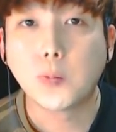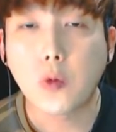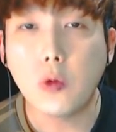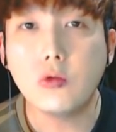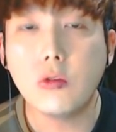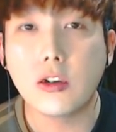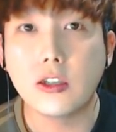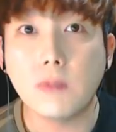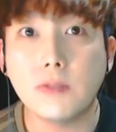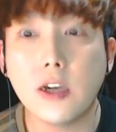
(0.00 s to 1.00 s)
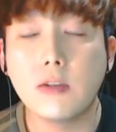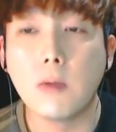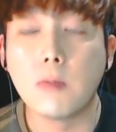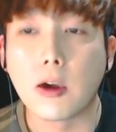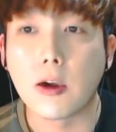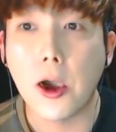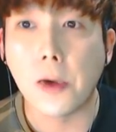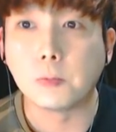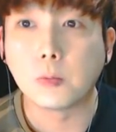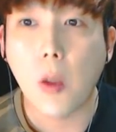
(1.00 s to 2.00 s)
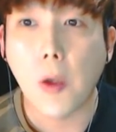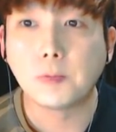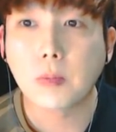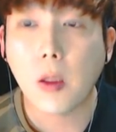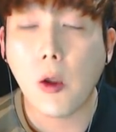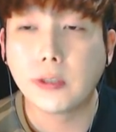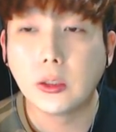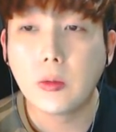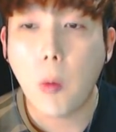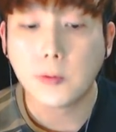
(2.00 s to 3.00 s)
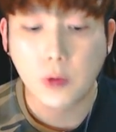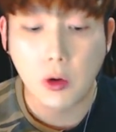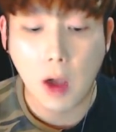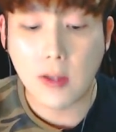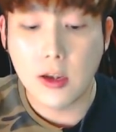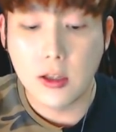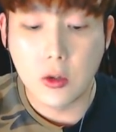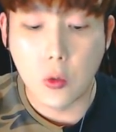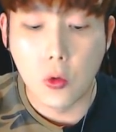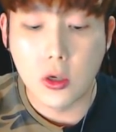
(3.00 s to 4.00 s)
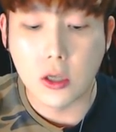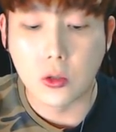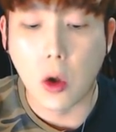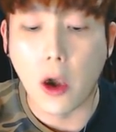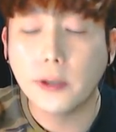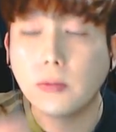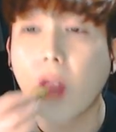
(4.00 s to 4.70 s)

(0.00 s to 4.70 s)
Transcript: 고추의 그 쌉싸름한 맛과 그 안에 있는 고기의 조합.